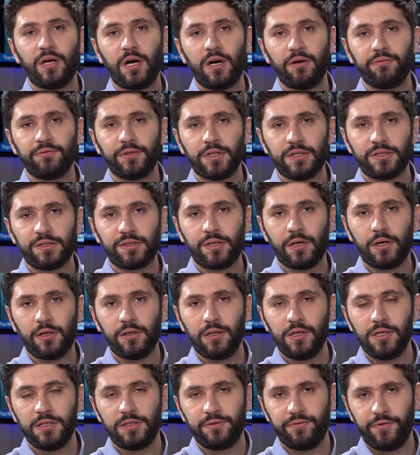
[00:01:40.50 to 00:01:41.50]
недавно
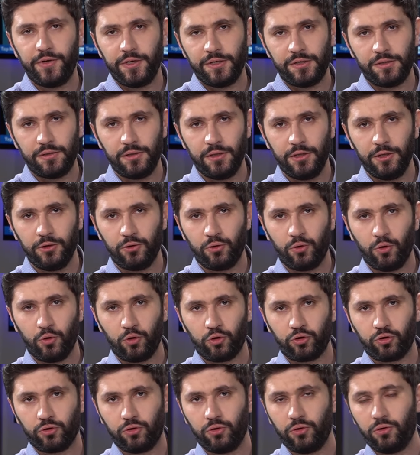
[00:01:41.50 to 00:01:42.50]
стало известно и
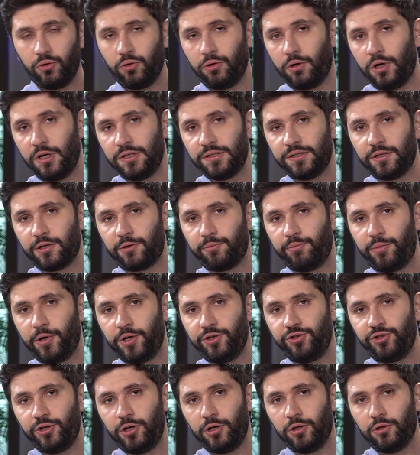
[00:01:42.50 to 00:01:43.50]
то, что
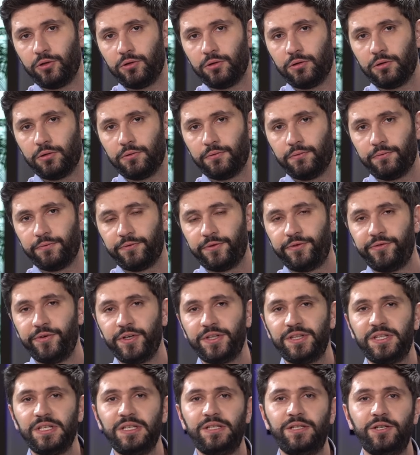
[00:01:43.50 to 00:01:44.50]
Азербайджан в
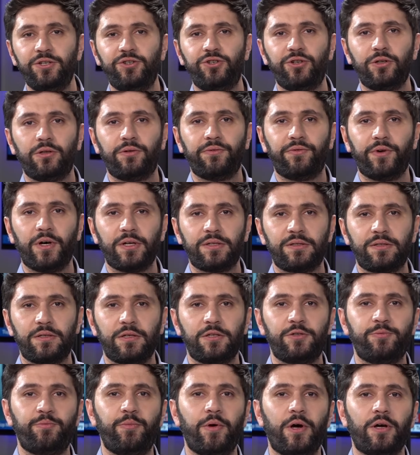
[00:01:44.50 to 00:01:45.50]

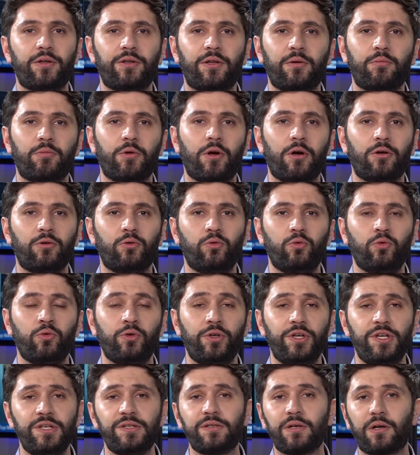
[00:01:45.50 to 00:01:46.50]
2025
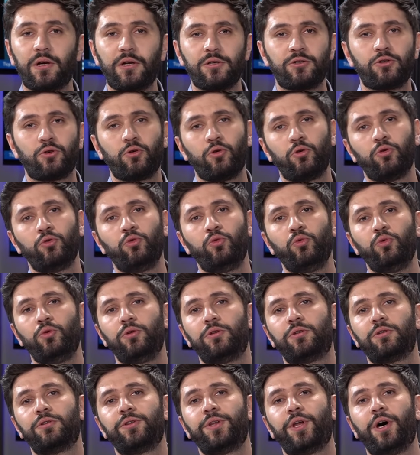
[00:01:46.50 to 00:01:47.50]
году
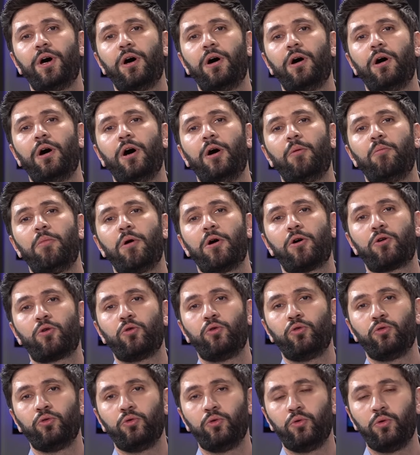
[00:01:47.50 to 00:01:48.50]
израсходует на
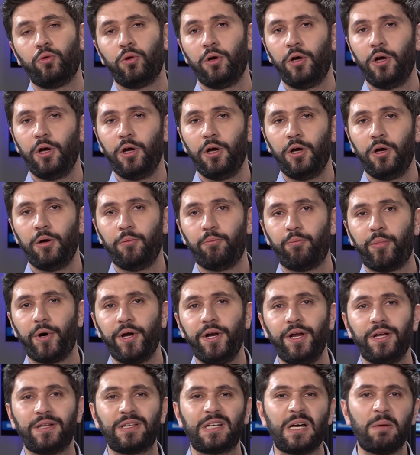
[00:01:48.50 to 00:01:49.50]
оборону
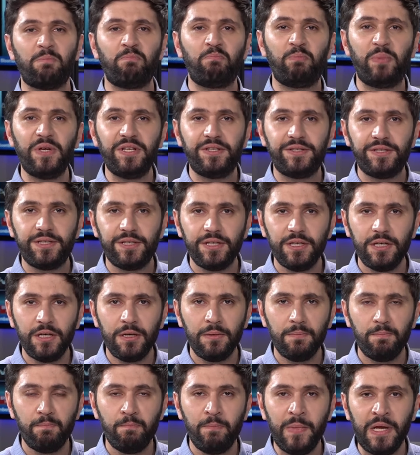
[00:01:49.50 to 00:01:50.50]
порядка
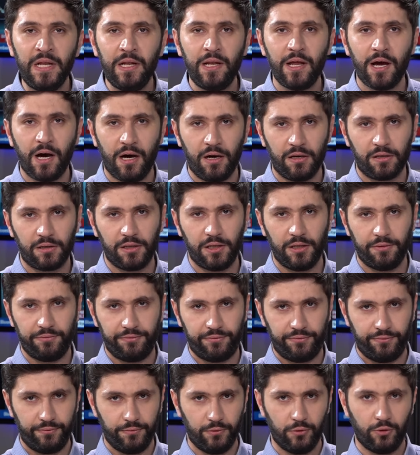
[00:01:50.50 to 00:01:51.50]
5
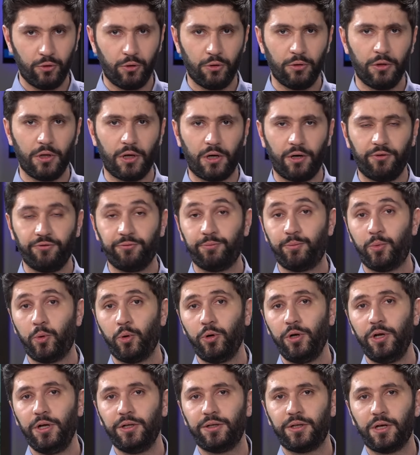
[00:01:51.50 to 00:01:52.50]
миллиардов долларов.
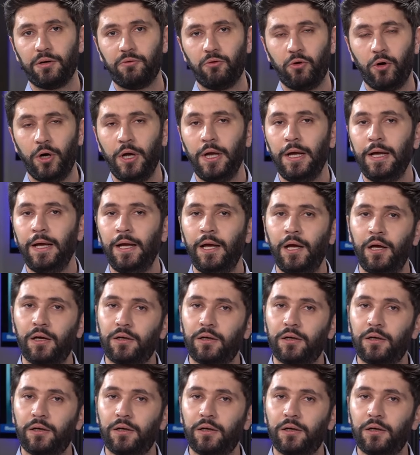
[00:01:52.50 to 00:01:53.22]
Более того,